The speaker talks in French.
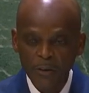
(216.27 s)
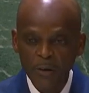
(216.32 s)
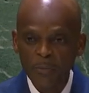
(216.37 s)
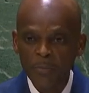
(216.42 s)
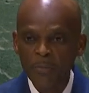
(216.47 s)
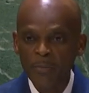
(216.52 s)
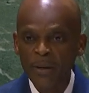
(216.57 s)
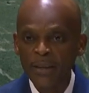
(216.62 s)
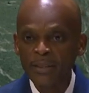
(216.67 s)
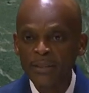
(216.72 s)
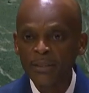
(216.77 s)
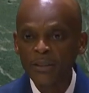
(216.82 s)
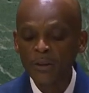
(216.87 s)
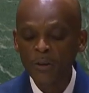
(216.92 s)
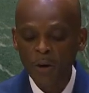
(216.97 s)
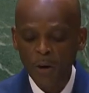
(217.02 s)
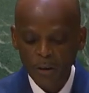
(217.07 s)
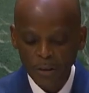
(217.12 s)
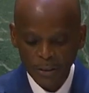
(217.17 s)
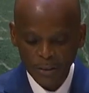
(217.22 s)
et ses
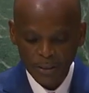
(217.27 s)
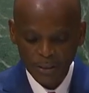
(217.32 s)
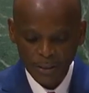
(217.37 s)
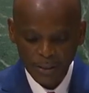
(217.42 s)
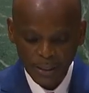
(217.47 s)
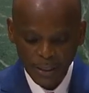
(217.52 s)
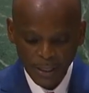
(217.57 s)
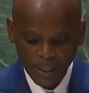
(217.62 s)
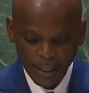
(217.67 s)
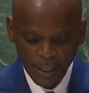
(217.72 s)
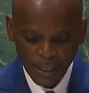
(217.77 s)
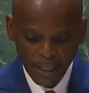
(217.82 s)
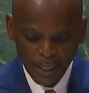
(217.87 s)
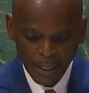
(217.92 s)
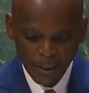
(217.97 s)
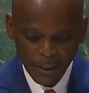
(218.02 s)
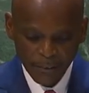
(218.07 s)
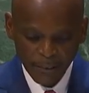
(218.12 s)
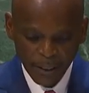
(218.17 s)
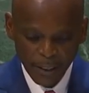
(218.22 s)
objectifs de développement
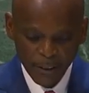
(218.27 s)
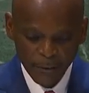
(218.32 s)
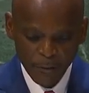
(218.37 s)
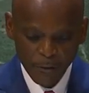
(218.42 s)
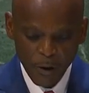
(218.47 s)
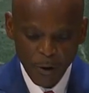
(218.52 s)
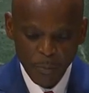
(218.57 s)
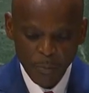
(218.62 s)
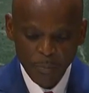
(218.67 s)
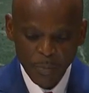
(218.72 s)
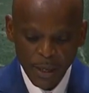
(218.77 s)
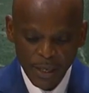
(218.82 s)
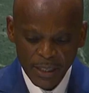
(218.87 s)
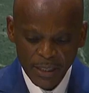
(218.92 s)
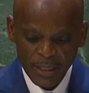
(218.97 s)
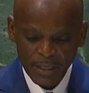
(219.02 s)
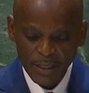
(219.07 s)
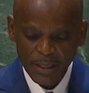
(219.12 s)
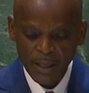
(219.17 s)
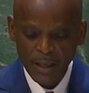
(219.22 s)
durable
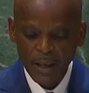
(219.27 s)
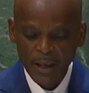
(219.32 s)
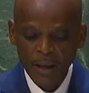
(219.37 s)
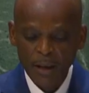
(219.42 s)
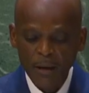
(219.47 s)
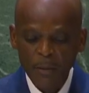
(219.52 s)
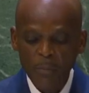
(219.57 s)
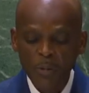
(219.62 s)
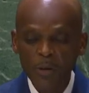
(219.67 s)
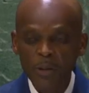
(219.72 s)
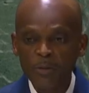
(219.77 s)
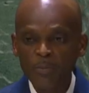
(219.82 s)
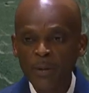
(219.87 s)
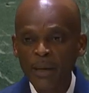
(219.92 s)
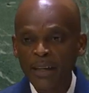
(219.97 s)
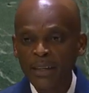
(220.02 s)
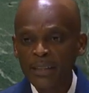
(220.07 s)
en faveur de la paix,